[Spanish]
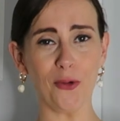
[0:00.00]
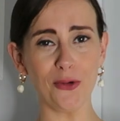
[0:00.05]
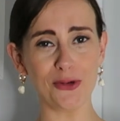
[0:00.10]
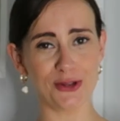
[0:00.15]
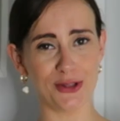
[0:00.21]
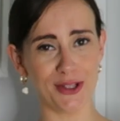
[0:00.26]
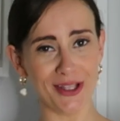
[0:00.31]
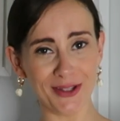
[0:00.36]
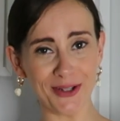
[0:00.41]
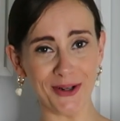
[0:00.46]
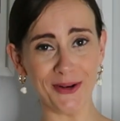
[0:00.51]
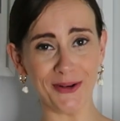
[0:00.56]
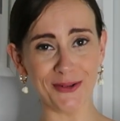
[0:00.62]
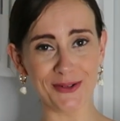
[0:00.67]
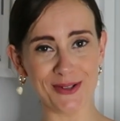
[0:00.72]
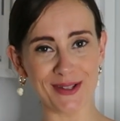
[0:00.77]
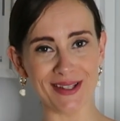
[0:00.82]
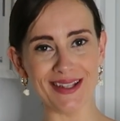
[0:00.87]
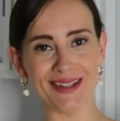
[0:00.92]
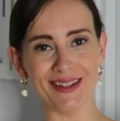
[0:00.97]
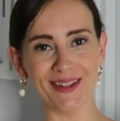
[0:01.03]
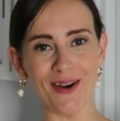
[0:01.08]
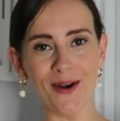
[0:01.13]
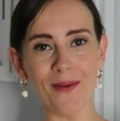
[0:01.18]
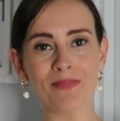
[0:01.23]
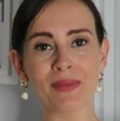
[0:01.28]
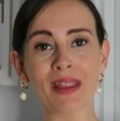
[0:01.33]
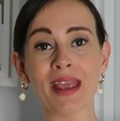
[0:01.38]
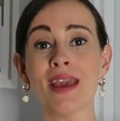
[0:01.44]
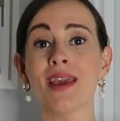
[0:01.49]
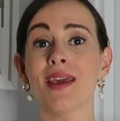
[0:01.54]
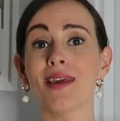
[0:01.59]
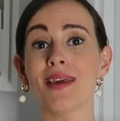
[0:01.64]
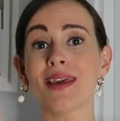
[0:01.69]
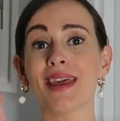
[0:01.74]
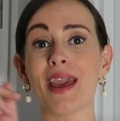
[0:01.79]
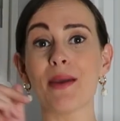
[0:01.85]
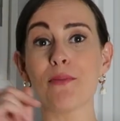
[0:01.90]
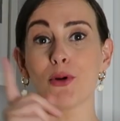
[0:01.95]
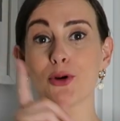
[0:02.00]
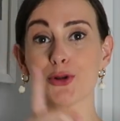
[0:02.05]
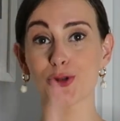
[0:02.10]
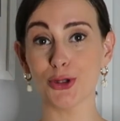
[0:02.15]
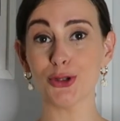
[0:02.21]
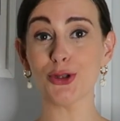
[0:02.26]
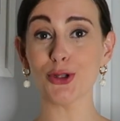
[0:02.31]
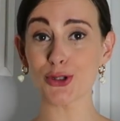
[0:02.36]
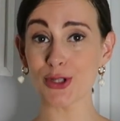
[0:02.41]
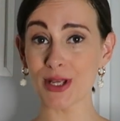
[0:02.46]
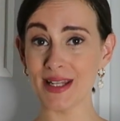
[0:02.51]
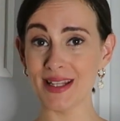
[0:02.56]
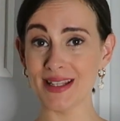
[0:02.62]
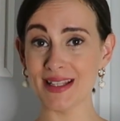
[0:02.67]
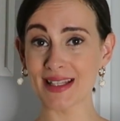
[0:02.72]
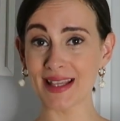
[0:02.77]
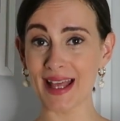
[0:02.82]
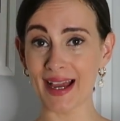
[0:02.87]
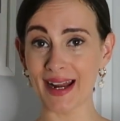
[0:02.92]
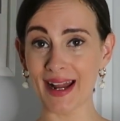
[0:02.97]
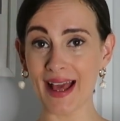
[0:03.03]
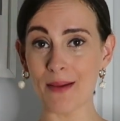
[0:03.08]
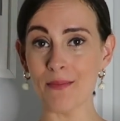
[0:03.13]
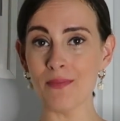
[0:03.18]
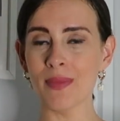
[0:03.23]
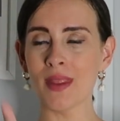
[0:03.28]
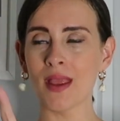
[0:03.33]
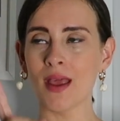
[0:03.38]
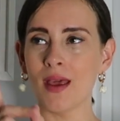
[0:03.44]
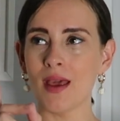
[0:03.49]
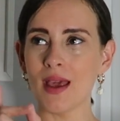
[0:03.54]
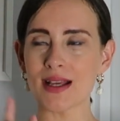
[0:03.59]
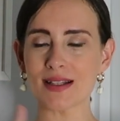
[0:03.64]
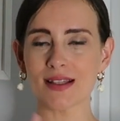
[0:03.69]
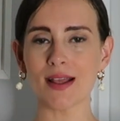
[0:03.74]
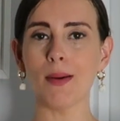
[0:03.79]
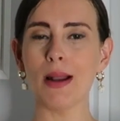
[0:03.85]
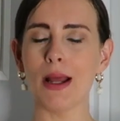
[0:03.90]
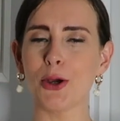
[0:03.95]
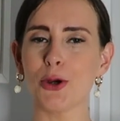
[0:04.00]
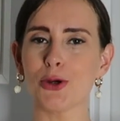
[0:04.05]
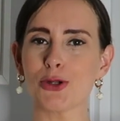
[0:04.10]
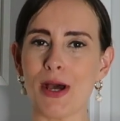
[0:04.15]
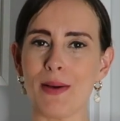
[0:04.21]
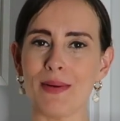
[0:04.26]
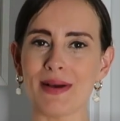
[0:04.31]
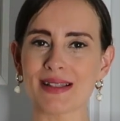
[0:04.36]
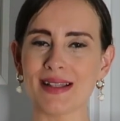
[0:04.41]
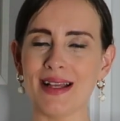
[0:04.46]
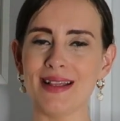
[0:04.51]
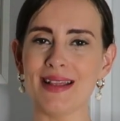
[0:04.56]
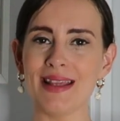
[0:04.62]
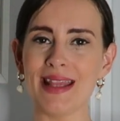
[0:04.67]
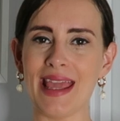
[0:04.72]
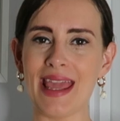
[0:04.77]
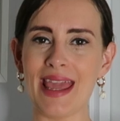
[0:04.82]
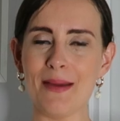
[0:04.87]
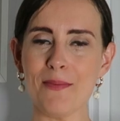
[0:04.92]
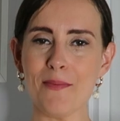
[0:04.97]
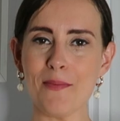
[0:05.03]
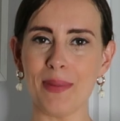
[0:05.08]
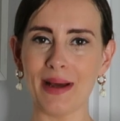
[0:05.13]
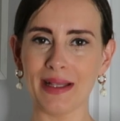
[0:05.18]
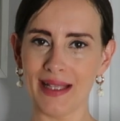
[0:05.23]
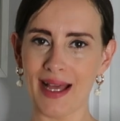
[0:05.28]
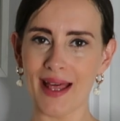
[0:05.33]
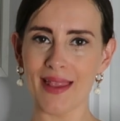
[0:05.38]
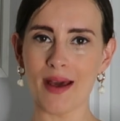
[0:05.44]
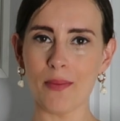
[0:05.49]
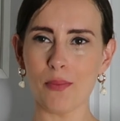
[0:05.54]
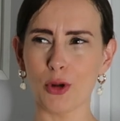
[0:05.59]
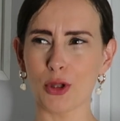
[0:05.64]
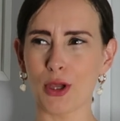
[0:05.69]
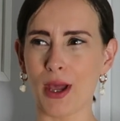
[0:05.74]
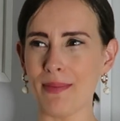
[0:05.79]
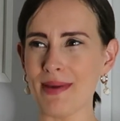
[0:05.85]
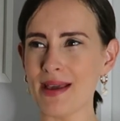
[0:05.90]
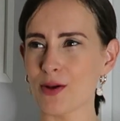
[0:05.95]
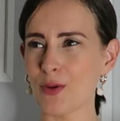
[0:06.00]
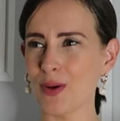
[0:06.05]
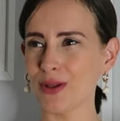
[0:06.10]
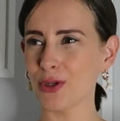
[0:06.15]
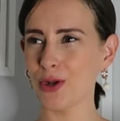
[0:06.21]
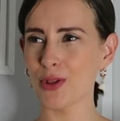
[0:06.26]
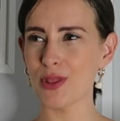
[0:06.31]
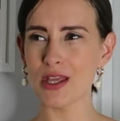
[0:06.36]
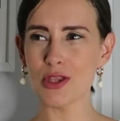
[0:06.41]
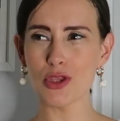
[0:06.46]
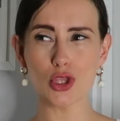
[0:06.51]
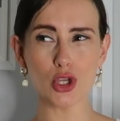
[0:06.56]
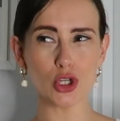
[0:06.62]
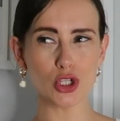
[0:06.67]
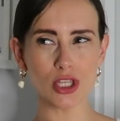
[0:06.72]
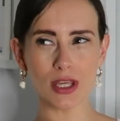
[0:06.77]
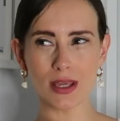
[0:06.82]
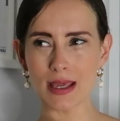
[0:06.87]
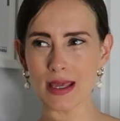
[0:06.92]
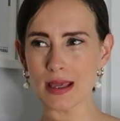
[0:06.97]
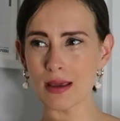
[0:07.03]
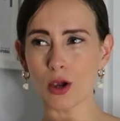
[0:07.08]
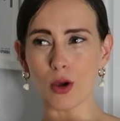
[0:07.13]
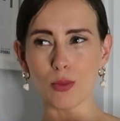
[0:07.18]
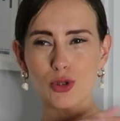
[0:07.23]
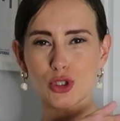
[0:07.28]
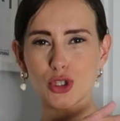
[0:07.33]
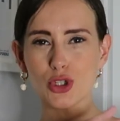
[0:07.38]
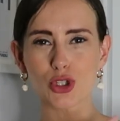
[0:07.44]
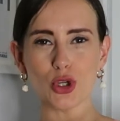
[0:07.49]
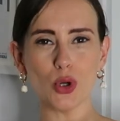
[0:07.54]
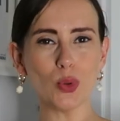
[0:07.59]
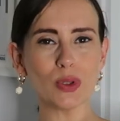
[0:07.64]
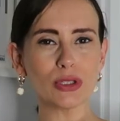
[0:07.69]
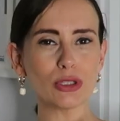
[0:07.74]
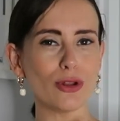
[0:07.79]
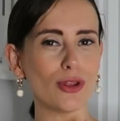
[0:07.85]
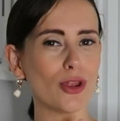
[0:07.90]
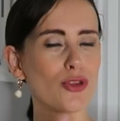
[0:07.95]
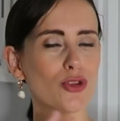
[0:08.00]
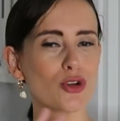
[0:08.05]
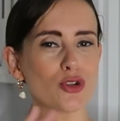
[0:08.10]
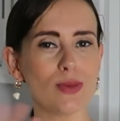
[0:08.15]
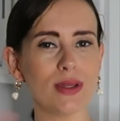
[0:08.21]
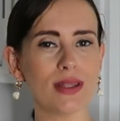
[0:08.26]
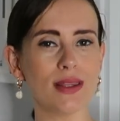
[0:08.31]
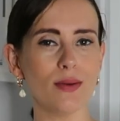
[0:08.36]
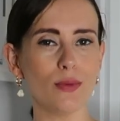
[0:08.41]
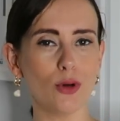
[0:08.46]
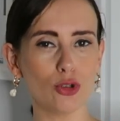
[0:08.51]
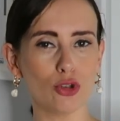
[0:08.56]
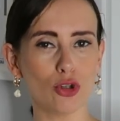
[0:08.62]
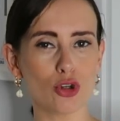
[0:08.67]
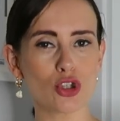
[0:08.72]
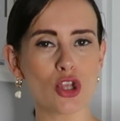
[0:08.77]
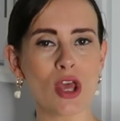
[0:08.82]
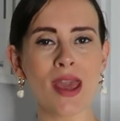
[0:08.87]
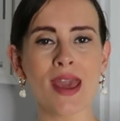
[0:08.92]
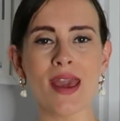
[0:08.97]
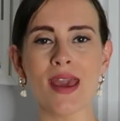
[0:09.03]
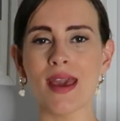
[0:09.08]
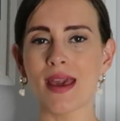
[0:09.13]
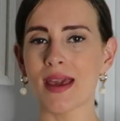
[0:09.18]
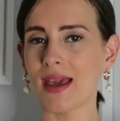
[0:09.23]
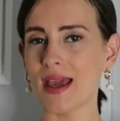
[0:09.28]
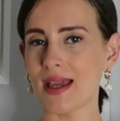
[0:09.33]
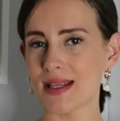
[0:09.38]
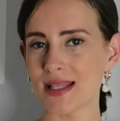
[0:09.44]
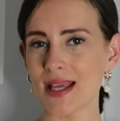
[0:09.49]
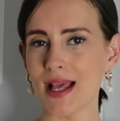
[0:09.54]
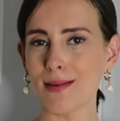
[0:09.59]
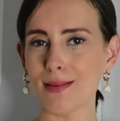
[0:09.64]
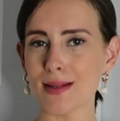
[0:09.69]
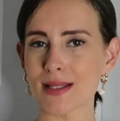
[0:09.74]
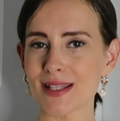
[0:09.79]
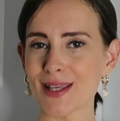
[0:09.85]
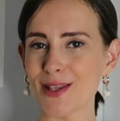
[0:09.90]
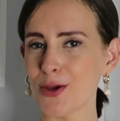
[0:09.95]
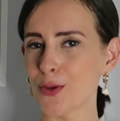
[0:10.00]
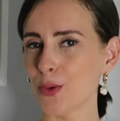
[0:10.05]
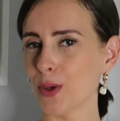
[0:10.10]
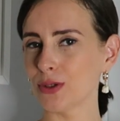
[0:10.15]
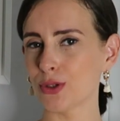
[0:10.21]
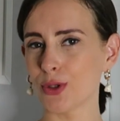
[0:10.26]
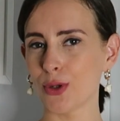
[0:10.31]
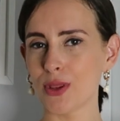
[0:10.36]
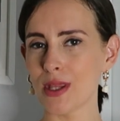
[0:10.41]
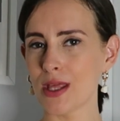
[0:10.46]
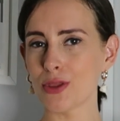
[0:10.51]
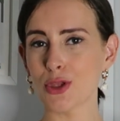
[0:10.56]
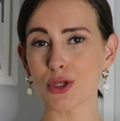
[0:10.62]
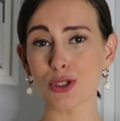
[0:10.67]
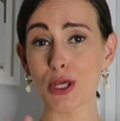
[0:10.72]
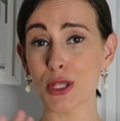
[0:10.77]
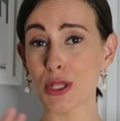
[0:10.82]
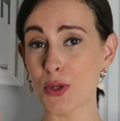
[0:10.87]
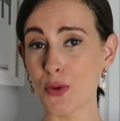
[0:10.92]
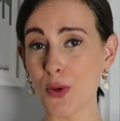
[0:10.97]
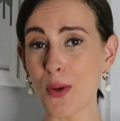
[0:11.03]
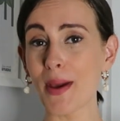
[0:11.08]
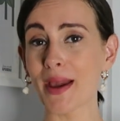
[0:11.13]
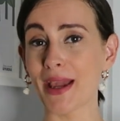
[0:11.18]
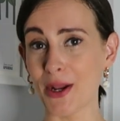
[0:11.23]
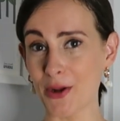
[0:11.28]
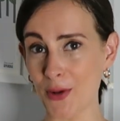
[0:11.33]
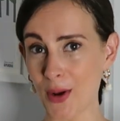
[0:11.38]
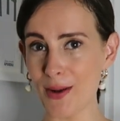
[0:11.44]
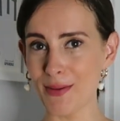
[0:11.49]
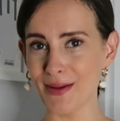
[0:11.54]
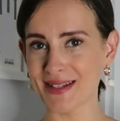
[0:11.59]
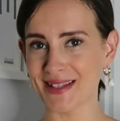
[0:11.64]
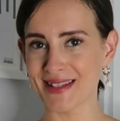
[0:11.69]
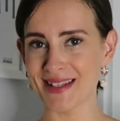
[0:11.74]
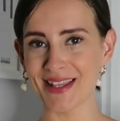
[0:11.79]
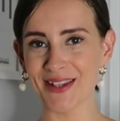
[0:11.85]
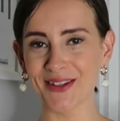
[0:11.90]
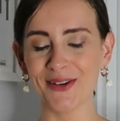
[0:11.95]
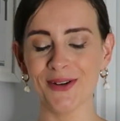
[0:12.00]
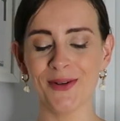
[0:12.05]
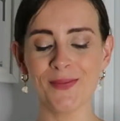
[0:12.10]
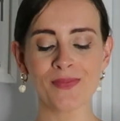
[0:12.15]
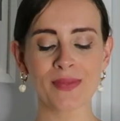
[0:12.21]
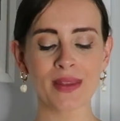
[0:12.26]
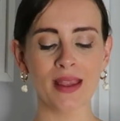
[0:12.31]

justito, justito, y que vosotros en Instagram estaba la cosa bastante empatada porque había 400 y, como si os digo, 420 votos que sí al vestido y 419 que no al vestido.